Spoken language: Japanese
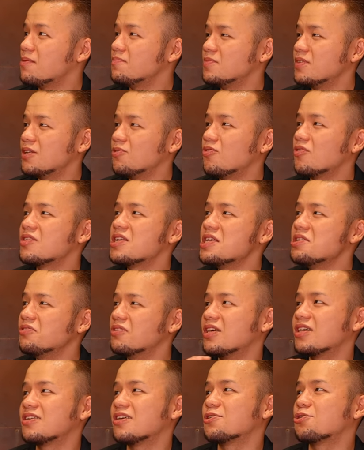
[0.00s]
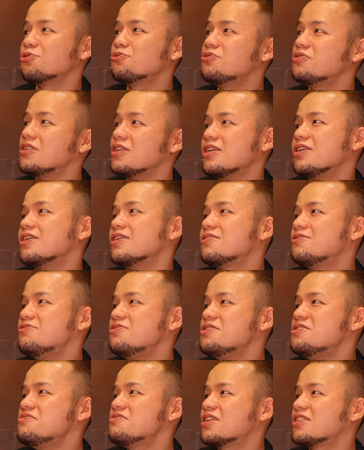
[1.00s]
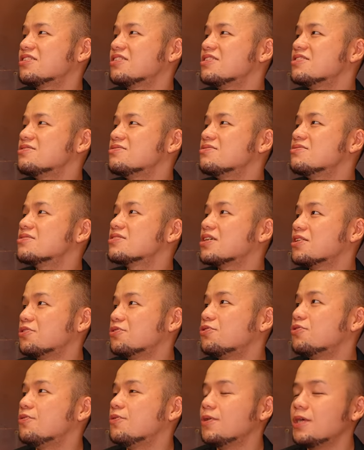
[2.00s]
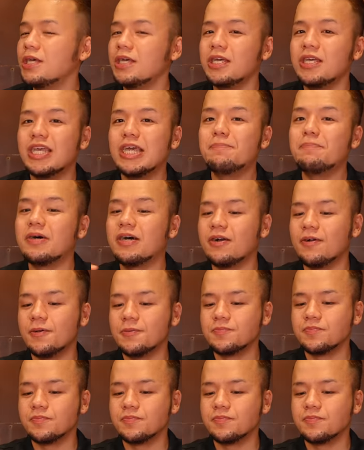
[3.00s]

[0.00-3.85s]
で、大きいのなんか特に食いにくかったりするんですけど、やっぱ、